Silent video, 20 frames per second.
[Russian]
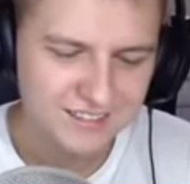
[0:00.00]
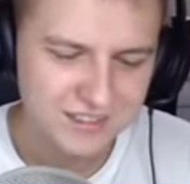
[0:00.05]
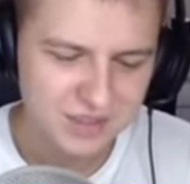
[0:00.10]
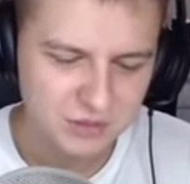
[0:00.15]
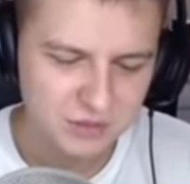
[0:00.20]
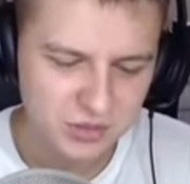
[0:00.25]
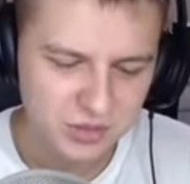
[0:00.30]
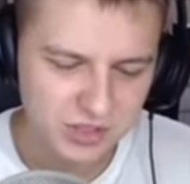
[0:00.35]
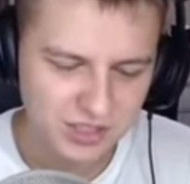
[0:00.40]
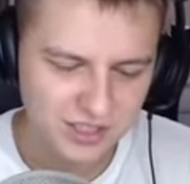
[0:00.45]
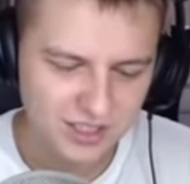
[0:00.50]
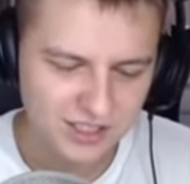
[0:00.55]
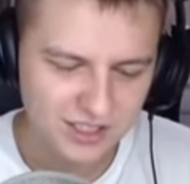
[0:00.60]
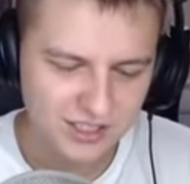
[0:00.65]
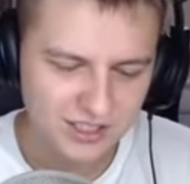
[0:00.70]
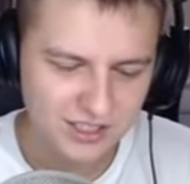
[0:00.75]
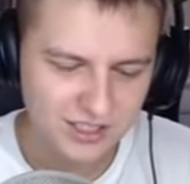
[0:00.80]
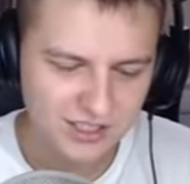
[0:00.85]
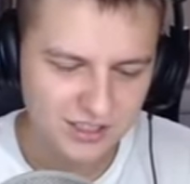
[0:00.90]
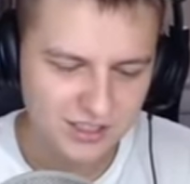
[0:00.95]
Потому что
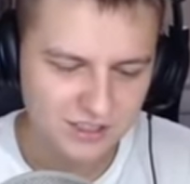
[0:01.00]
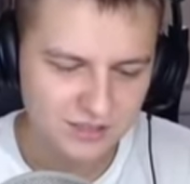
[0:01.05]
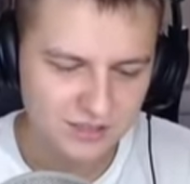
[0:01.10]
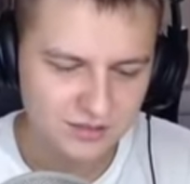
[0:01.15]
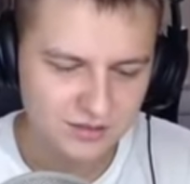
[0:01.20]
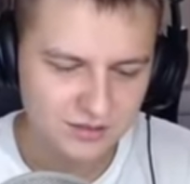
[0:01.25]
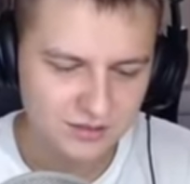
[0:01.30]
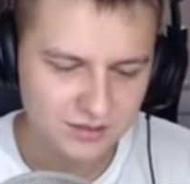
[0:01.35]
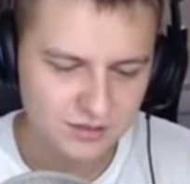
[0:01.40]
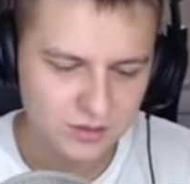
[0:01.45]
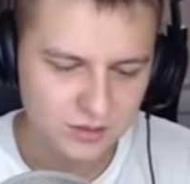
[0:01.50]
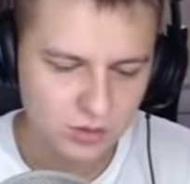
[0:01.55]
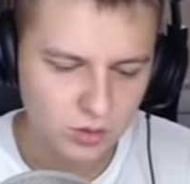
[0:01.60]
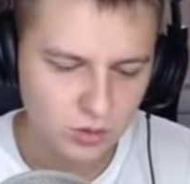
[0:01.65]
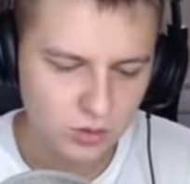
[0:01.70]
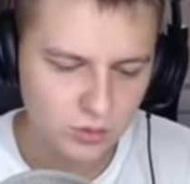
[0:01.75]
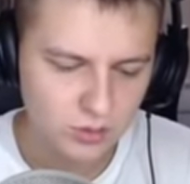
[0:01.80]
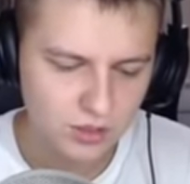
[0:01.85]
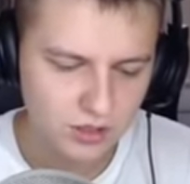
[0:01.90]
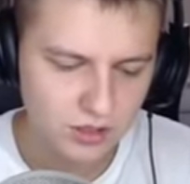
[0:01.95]
я...
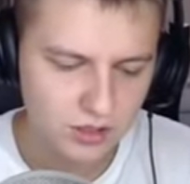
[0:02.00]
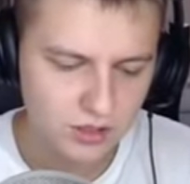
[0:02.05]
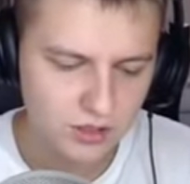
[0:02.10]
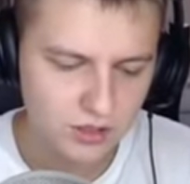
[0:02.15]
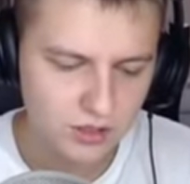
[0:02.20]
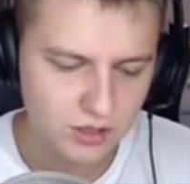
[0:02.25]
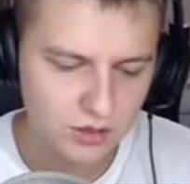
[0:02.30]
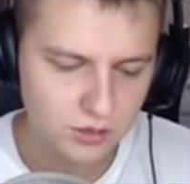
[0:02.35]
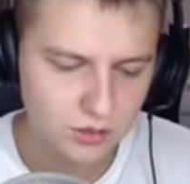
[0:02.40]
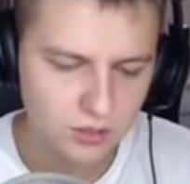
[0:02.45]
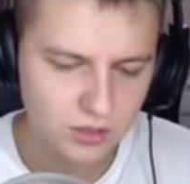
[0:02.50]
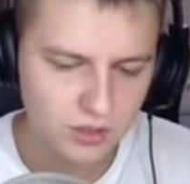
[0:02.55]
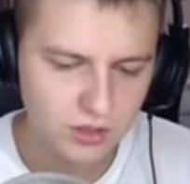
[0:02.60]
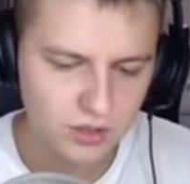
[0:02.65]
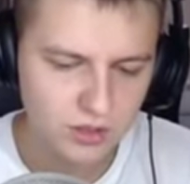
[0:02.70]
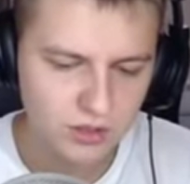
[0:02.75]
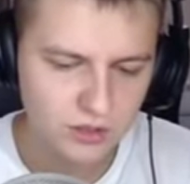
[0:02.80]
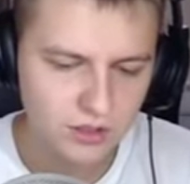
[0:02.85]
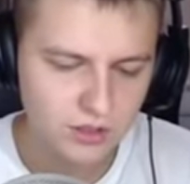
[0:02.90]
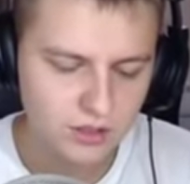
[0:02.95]
Оп, это ты убил, да?